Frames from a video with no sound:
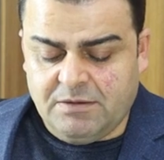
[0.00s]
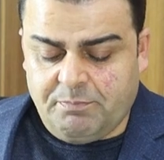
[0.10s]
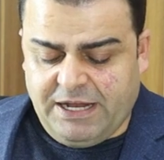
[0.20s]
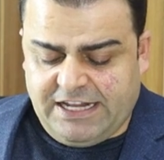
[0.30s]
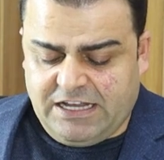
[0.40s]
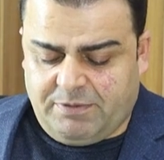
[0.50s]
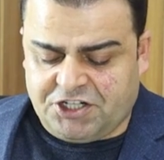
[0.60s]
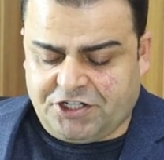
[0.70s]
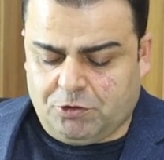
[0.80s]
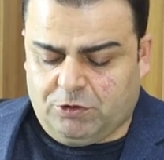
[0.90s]
belediye
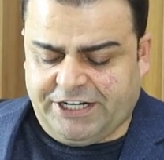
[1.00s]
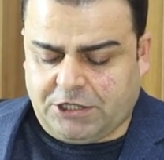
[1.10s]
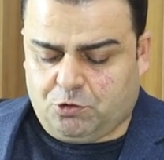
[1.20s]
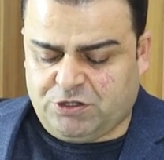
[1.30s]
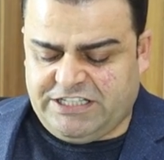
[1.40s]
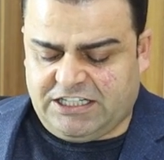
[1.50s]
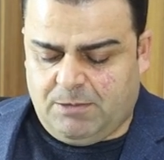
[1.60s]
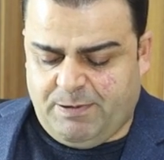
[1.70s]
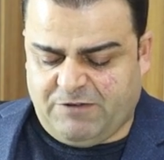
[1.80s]
başkanı olarak gösterdiği